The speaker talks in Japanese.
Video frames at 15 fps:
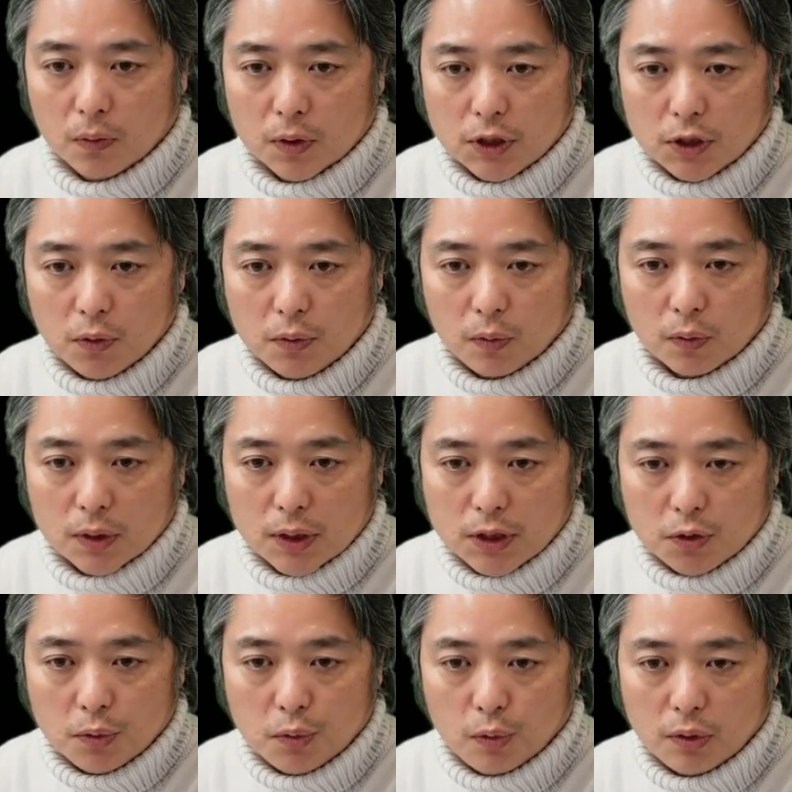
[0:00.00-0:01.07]
この白いところで
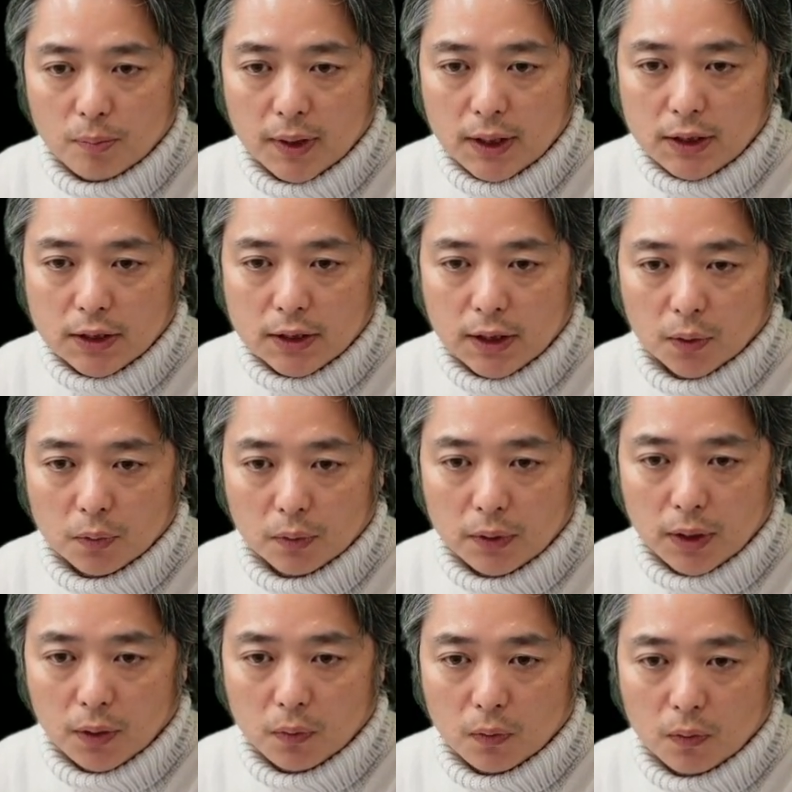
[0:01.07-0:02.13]
す。白いところまで神経を
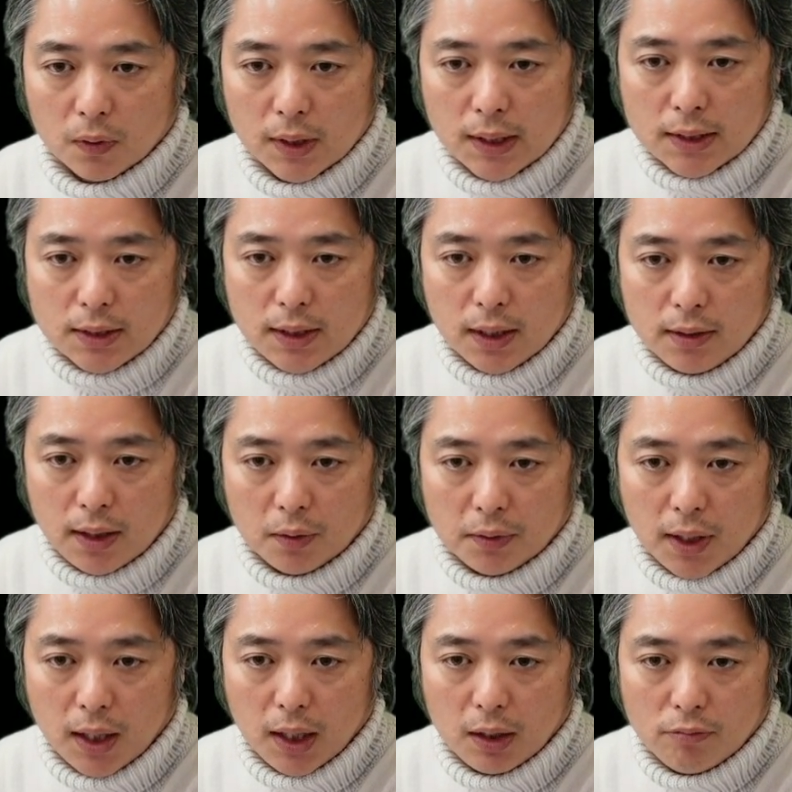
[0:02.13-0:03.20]
取って、この先端
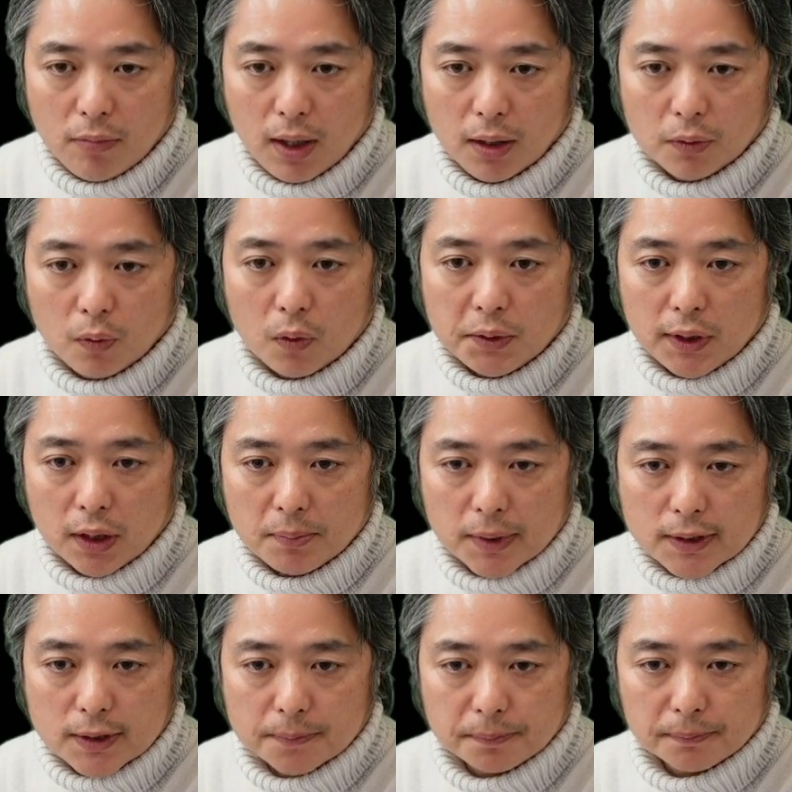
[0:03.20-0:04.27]
の大半は残してあり
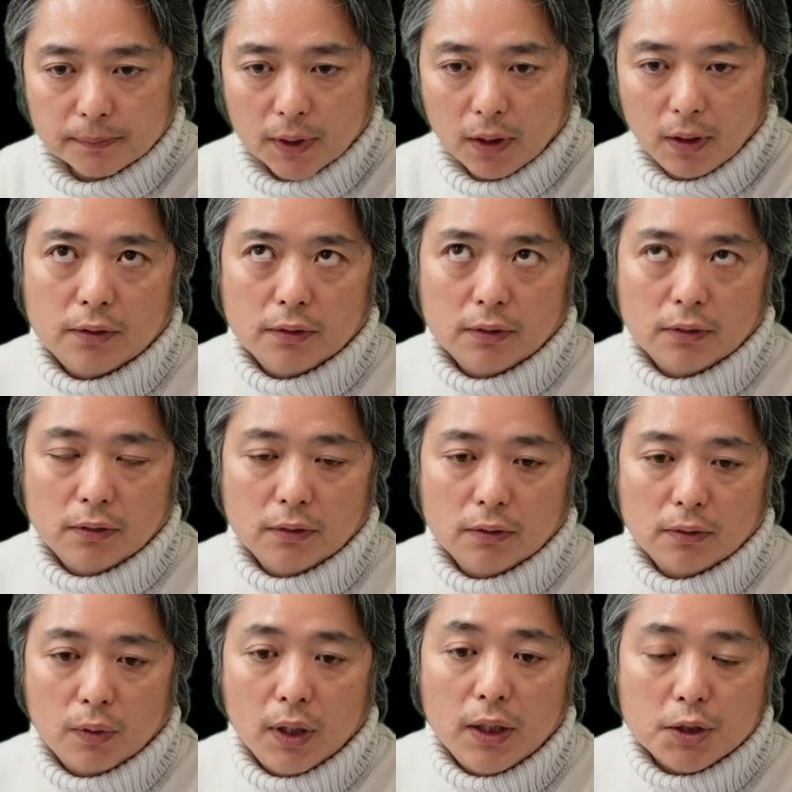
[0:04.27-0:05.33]
ます。約
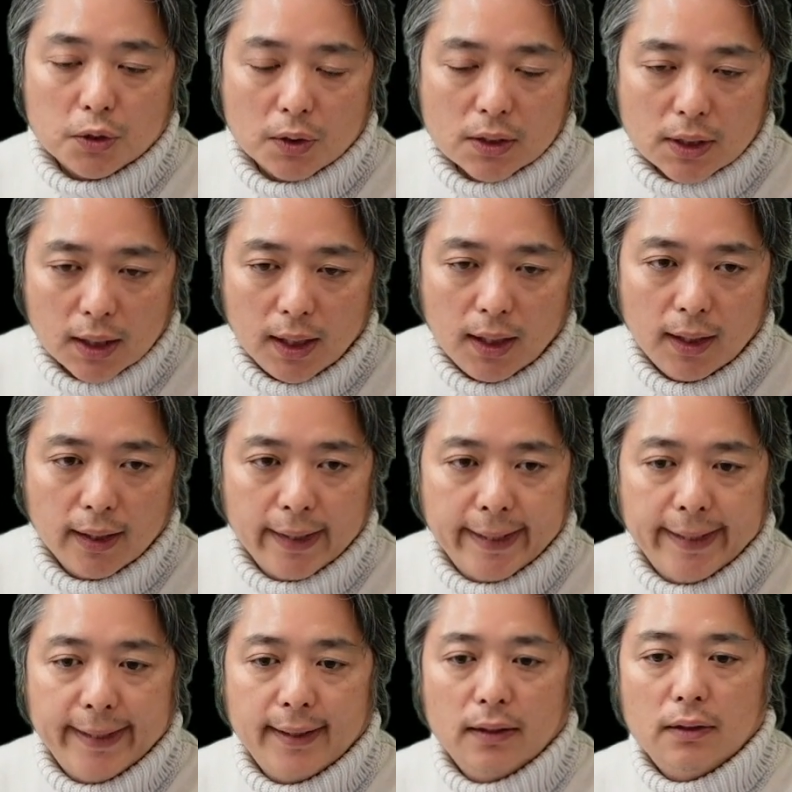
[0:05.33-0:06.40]
5年以上ですかね。
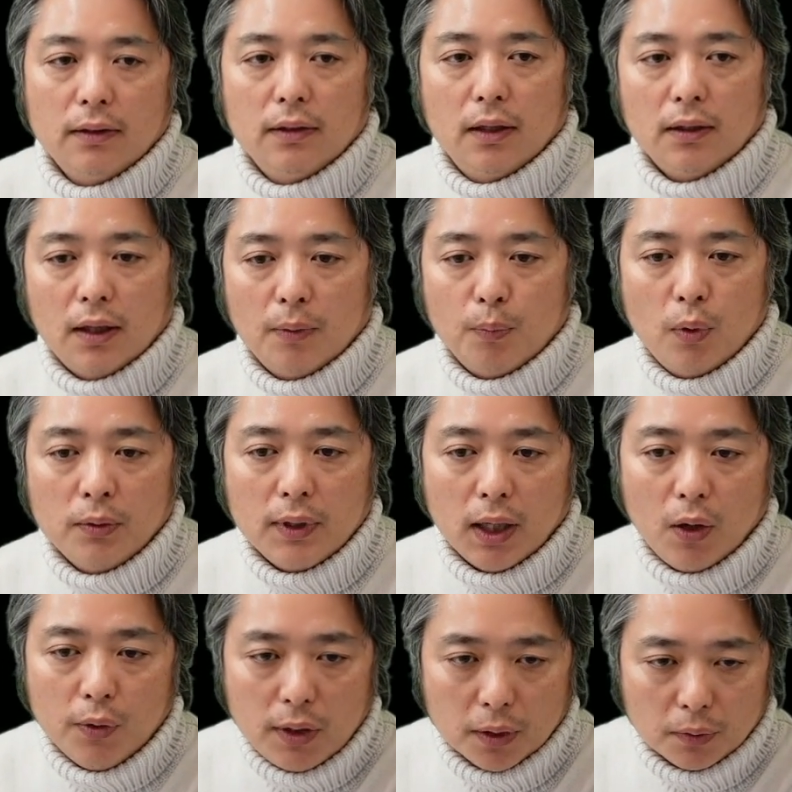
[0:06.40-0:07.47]
何か問
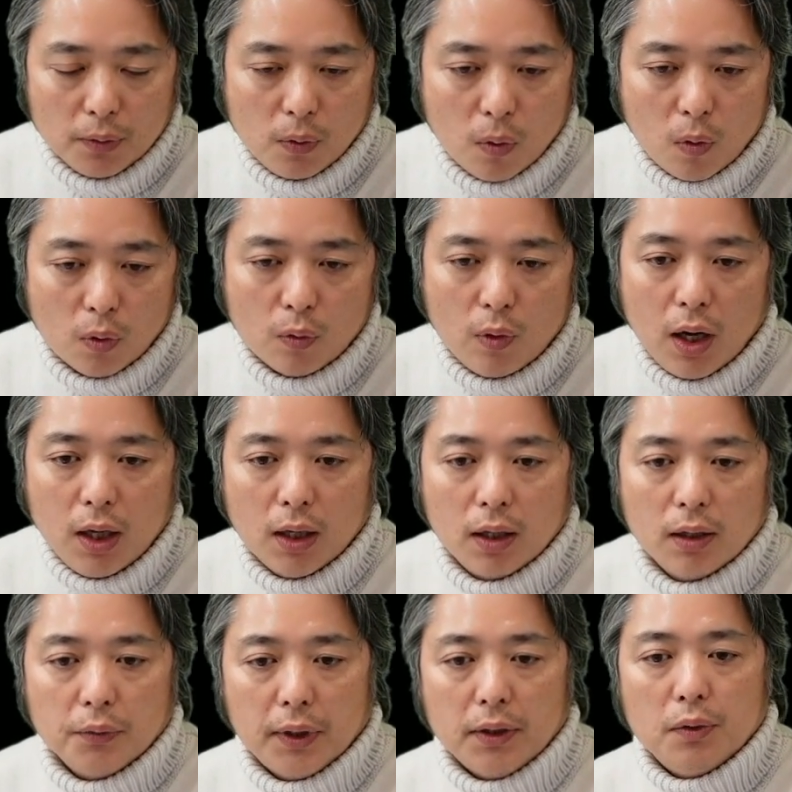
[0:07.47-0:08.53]
題が起きたという報告は
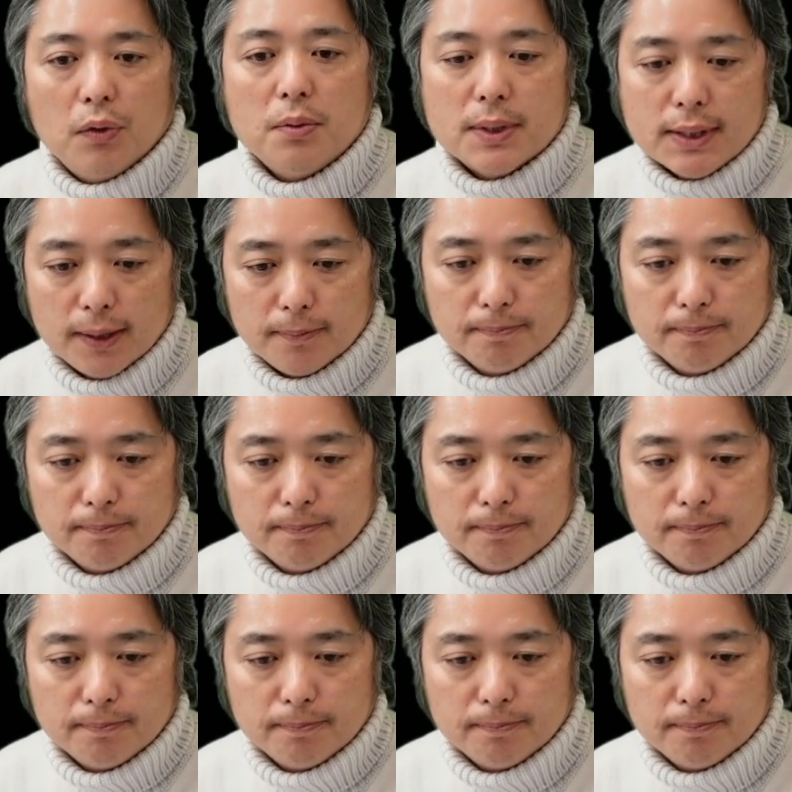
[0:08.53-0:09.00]
受けておりま